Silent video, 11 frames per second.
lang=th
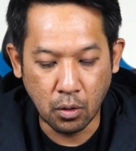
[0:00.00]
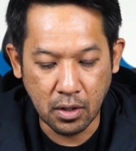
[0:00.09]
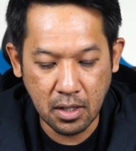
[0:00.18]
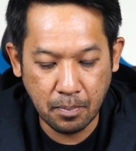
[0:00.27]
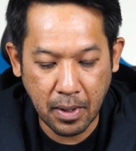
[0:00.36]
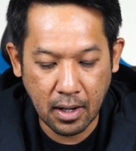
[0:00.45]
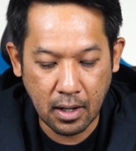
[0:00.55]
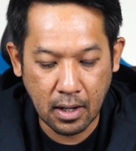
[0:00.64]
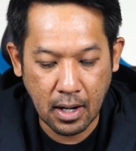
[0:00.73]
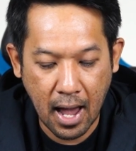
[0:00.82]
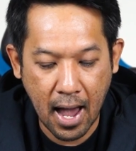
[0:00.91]
ตัวที่เป็น
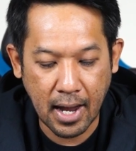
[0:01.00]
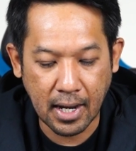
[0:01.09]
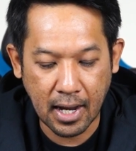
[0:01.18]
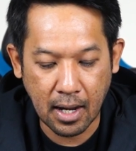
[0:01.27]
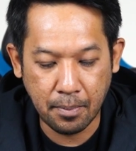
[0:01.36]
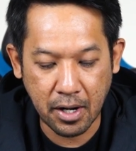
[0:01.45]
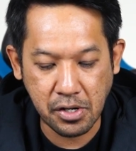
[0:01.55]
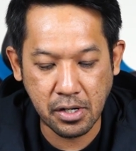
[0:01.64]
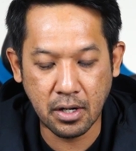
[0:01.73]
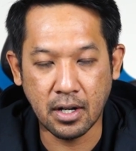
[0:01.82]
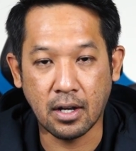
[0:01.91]
high air
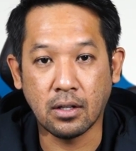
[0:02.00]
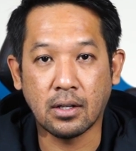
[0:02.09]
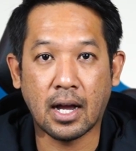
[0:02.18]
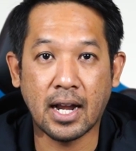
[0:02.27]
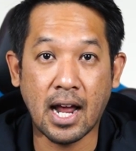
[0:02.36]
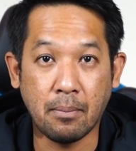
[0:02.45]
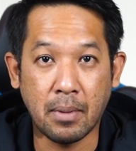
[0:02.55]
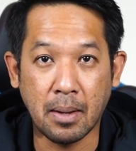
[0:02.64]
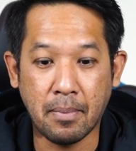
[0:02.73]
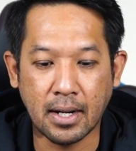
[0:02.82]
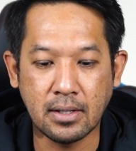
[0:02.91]
pressure เนี่ยขนาดใบ
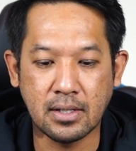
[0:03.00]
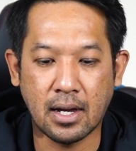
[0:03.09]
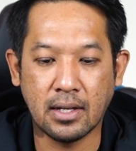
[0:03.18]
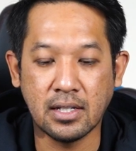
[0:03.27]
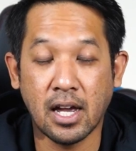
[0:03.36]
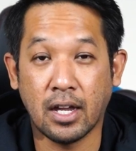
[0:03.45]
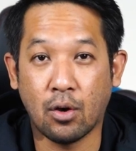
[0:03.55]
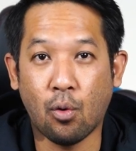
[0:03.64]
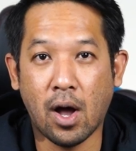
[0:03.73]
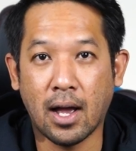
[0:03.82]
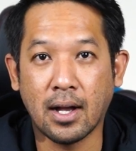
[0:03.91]
พัดจะใหญ่
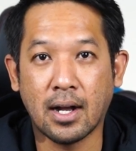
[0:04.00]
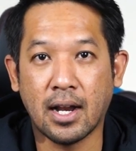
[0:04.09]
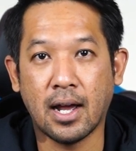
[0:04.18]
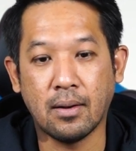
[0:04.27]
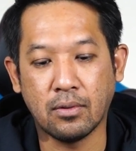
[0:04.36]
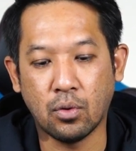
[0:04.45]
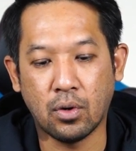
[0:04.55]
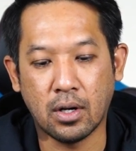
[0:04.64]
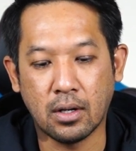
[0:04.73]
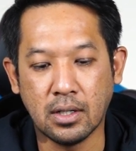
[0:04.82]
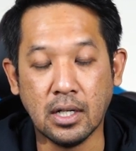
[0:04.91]
กว่าขนาดตัว
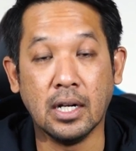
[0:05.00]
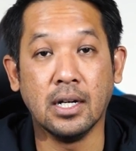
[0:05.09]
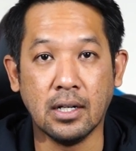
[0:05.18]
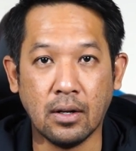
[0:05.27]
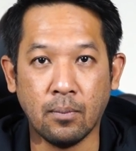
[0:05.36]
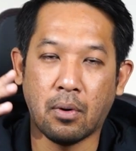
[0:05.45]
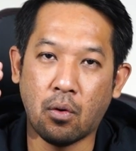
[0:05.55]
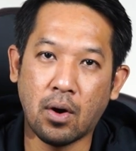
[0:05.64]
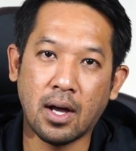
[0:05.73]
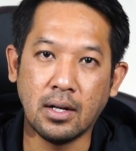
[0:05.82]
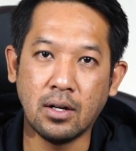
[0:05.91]
อื่นๆ เพราะ
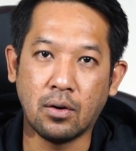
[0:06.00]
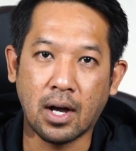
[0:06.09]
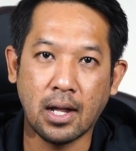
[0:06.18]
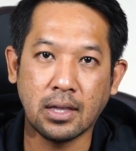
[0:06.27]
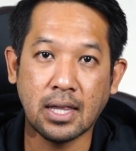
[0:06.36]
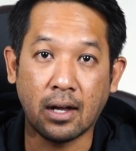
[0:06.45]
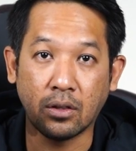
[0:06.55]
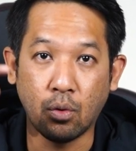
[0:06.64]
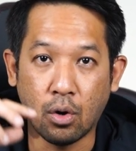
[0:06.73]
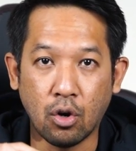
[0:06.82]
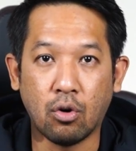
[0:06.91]
ว่าเรื่องของการตัก
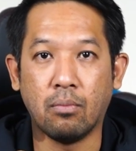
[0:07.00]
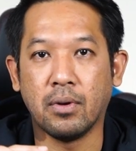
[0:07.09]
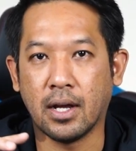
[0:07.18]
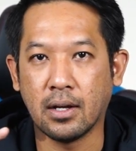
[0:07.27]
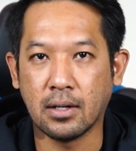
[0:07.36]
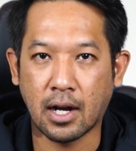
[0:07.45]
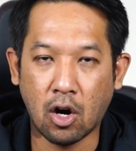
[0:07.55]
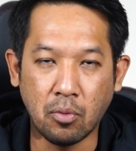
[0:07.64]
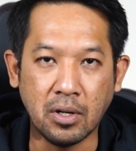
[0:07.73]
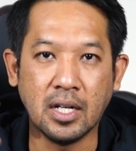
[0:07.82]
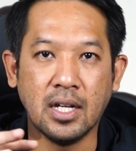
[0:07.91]
ตวงลมเนี่ยเข้า
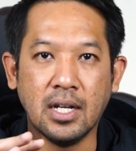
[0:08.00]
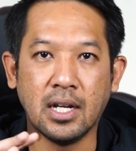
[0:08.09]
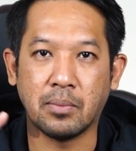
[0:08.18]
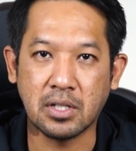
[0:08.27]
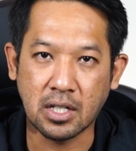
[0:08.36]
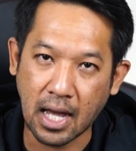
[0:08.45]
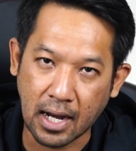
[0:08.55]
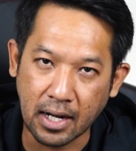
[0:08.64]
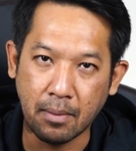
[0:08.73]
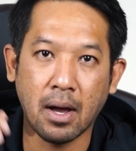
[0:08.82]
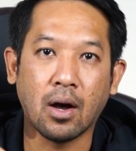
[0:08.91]
พื้นที่เนี่ยมันจะตัก
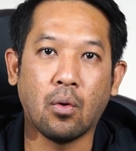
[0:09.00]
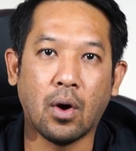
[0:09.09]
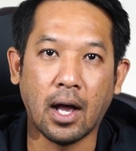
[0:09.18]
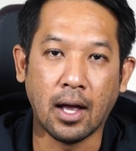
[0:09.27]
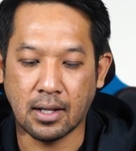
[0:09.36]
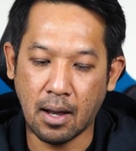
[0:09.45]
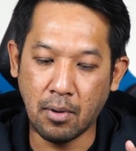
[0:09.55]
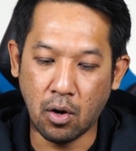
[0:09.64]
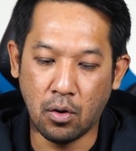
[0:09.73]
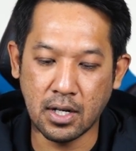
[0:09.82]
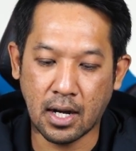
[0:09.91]
ได้มากกว่า แต่ถ้าบา
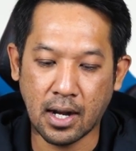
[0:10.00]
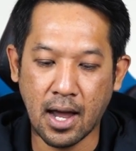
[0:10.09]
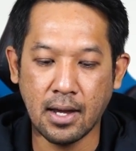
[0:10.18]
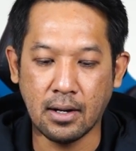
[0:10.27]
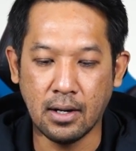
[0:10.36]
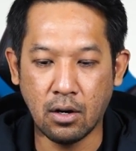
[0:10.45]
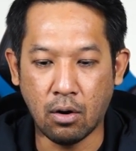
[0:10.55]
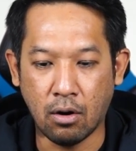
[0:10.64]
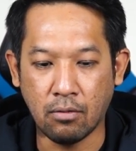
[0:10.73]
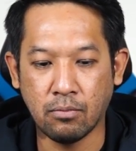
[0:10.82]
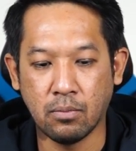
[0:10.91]
งคนอยากได้เรื่องข
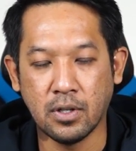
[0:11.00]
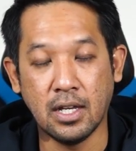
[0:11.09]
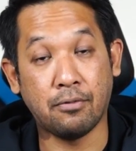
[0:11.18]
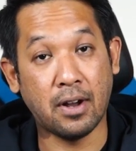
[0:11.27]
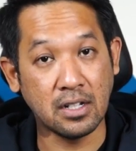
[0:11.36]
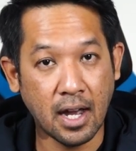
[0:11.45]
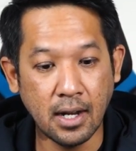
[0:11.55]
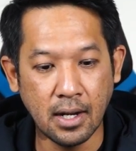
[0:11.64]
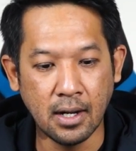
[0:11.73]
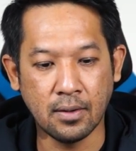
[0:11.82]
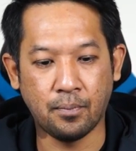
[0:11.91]
องอีกฟังก์ชัน
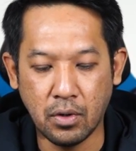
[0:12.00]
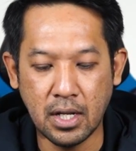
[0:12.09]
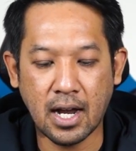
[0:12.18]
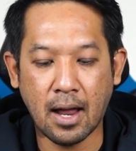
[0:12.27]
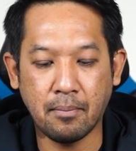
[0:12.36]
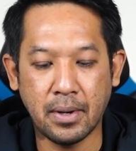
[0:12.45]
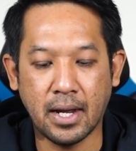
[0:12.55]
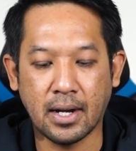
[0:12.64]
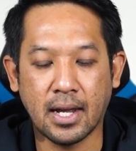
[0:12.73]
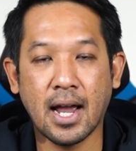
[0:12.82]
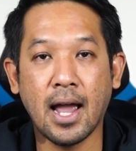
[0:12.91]
หนึ่งวิธีการเปลี่ย
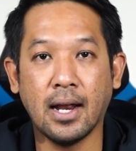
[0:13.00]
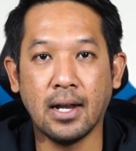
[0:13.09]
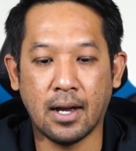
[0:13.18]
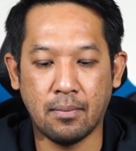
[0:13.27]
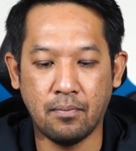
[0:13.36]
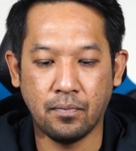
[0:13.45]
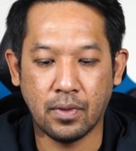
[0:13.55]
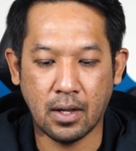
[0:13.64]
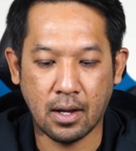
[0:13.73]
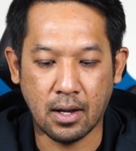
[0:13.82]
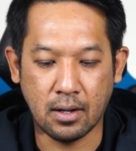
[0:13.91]
นง่ายๆเลยครับ
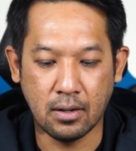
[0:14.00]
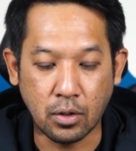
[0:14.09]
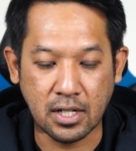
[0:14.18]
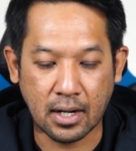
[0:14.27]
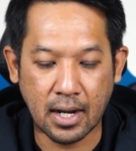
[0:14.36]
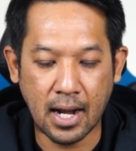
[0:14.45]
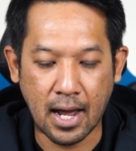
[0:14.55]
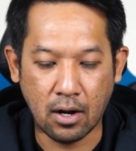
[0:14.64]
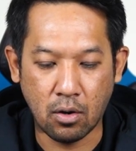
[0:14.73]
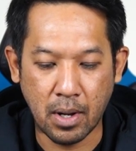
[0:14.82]
นะฮะกดจากด้านหลังข